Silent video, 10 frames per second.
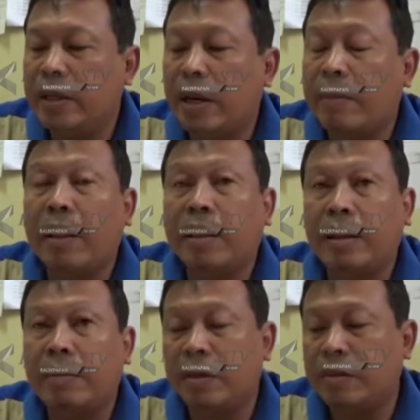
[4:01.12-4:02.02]
di dalam
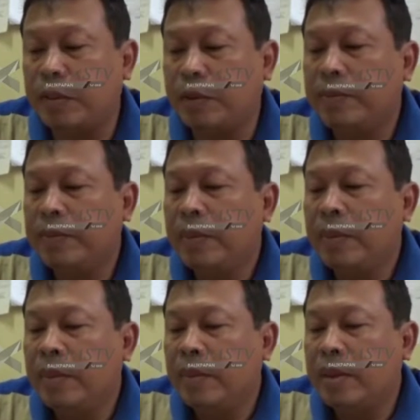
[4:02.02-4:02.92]
Alkitab tersebut.
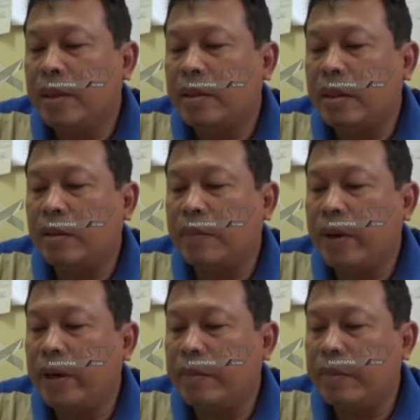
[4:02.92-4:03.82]
Untuk mengelabui
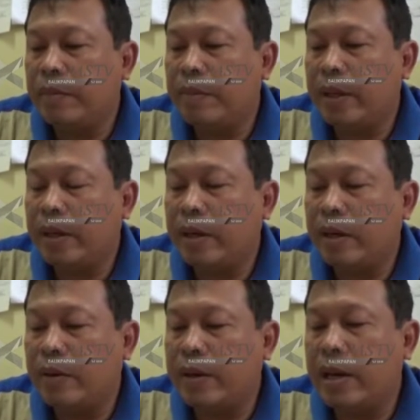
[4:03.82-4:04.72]
petugas ya?
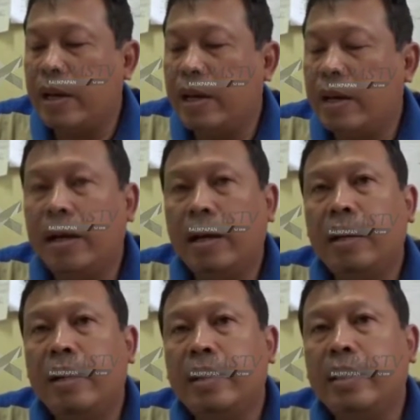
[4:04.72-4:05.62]
Nokia.
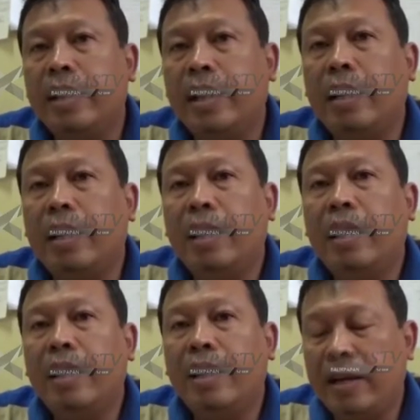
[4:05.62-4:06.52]
Untuk ya, mengelabui
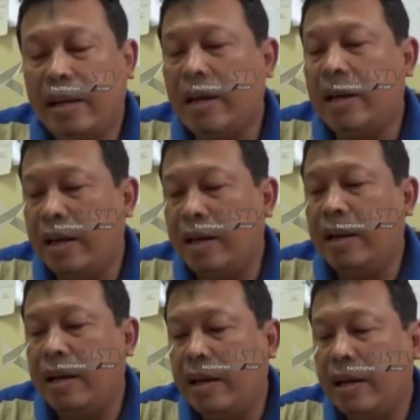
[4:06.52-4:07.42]
petugas ya?
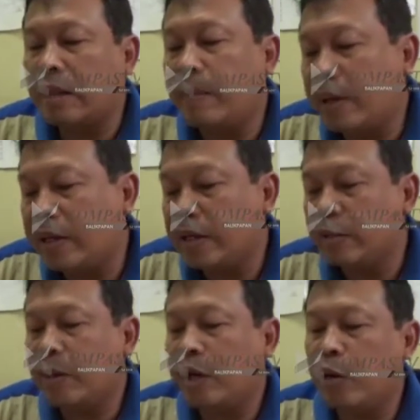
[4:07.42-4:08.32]
ya. Apakah dia
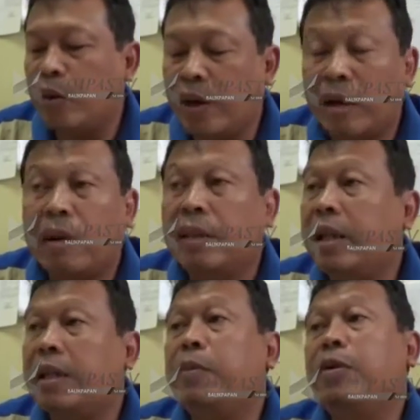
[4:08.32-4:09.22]
sebagai kurir nanti
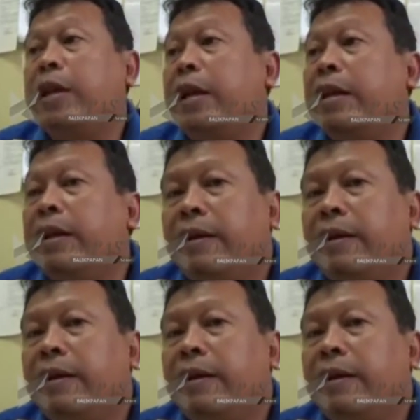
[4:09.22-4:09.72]
kita buktikan